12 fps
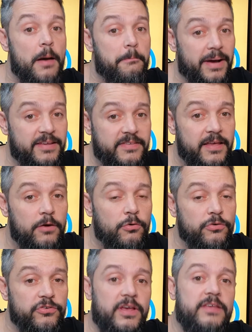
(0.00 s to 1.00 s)
Mas tenha
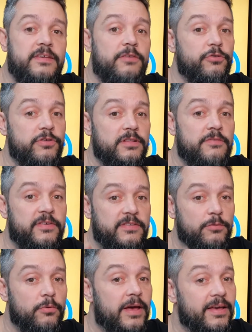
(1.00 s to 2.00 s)
consciência que você está
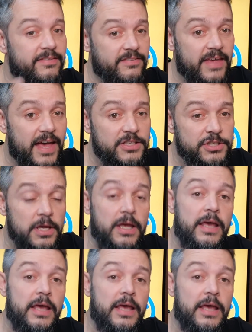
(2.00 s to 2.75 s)
fazendo um reset